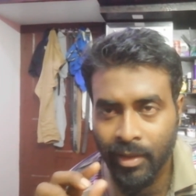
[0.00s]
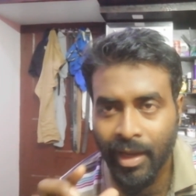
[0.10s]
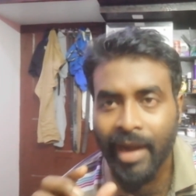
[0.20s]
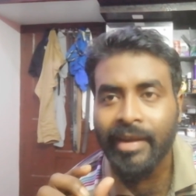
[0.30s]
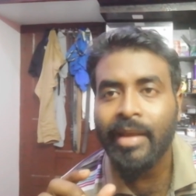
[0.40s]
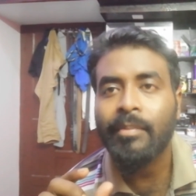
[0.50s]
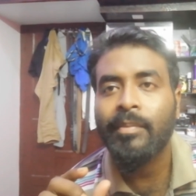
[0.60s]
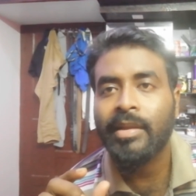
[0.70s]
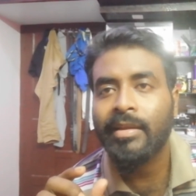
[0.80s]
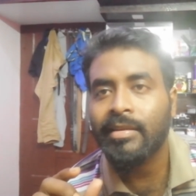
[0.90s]
लाइट आई
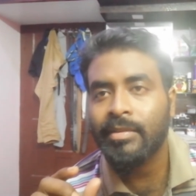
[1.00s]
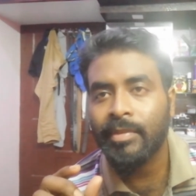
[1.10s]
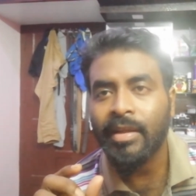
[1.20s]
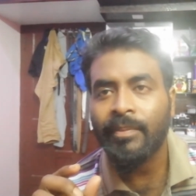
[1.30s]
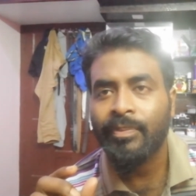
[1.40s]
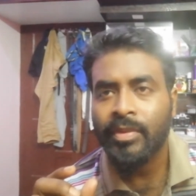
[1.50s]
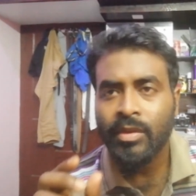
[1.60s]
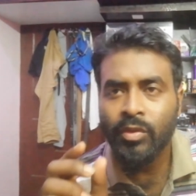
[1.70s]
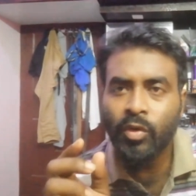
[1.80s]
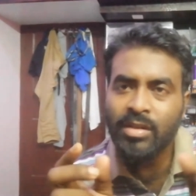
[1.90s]
मद्रासी में
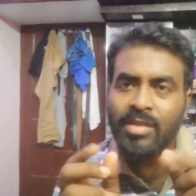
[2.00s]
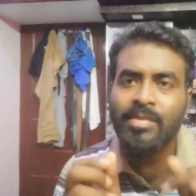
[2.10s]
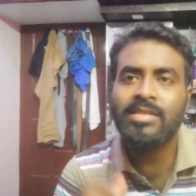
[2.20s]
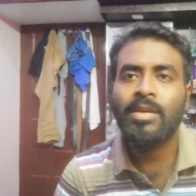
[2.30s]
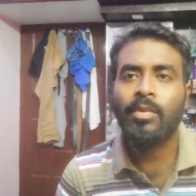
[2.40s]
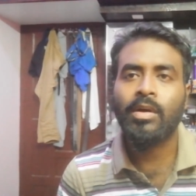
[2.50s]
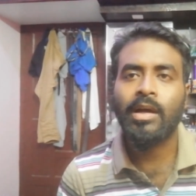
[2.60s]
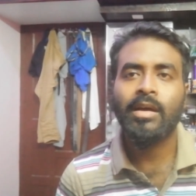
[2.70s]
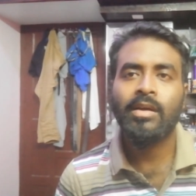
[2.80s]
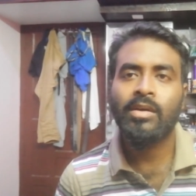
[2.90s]
थोड़ा सा मिक्सअप
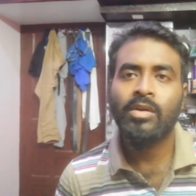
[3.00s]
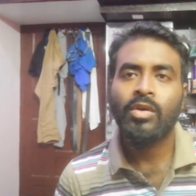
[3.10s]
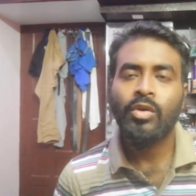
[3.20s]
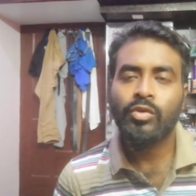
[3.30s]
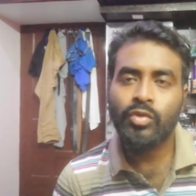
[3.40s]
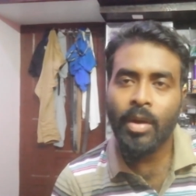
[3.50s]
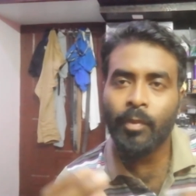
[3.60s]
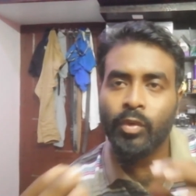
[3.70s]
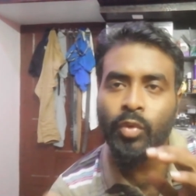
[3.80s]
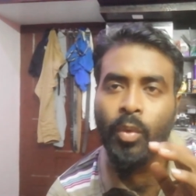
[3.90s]
होगा जो
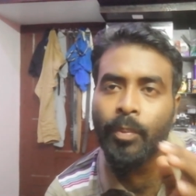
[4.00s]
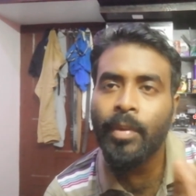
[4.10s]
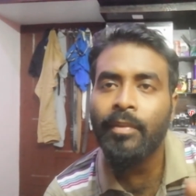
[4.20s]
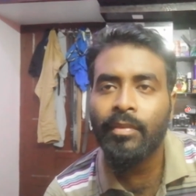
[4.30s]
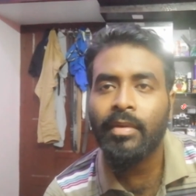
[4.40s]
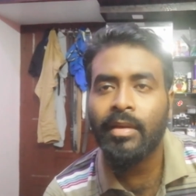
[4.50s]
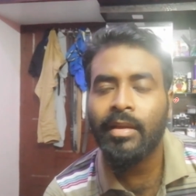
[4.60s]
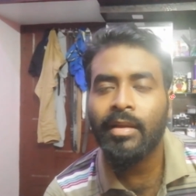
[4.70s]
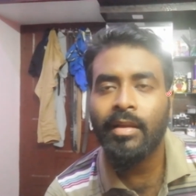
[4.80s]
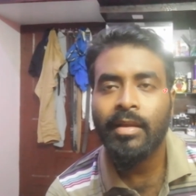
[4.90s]
आपको धूप में
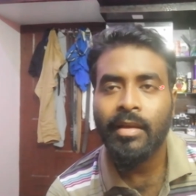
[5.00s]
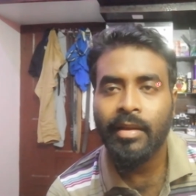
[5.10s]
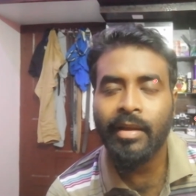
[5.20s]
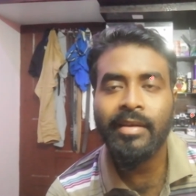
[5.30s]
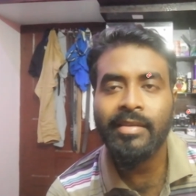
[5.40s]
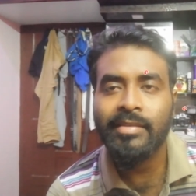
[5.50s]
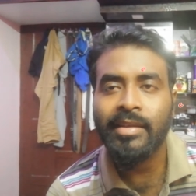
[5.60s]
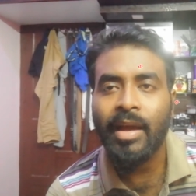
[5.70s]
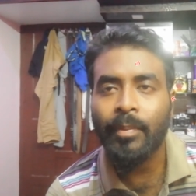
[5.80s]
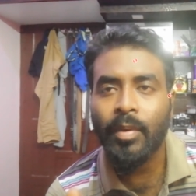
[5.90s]
रखने
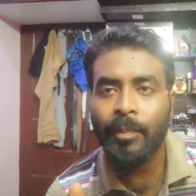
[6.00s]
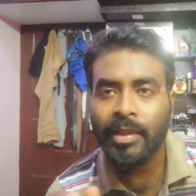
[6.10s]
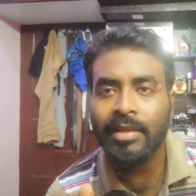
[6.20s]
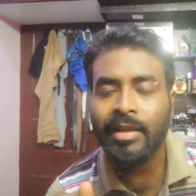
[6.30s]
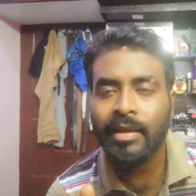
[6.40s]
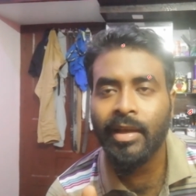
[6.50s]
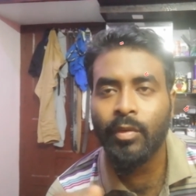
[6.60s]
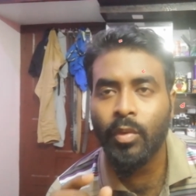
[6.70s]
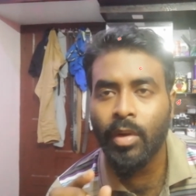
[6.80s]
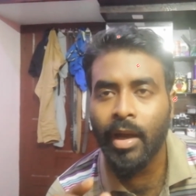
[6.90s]
से आपको पता
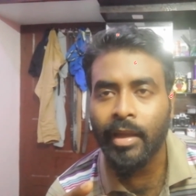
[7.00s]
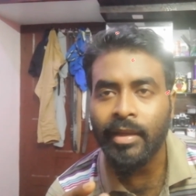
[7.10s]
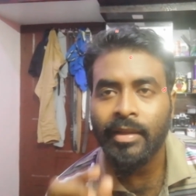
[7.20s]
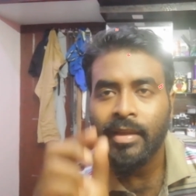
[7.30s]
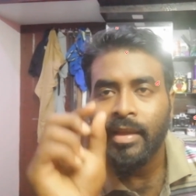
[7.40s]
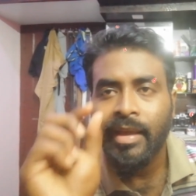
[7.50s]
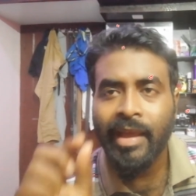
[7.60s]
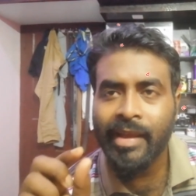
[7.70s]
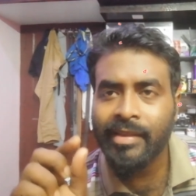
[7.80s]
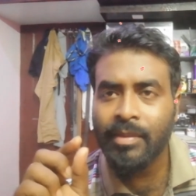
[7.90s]
चलेगा वो आय
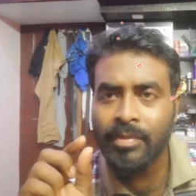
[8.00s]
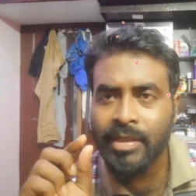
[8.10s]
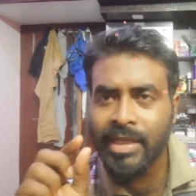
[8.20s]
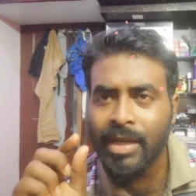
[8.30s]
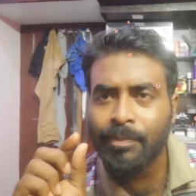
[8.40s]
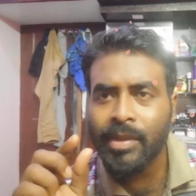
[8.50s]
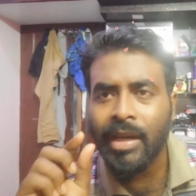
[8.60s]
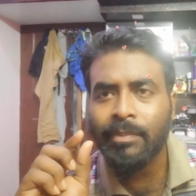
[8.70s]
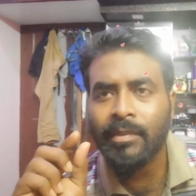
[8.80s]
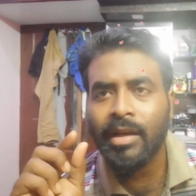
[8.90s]
एकदम डीप
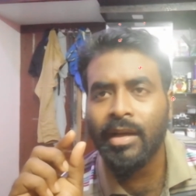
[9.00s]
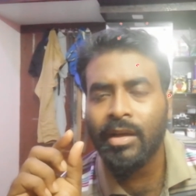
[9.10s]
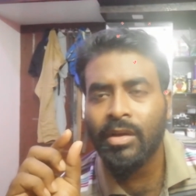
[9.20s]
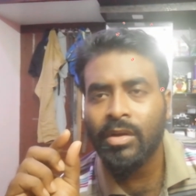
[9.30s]
टाइप का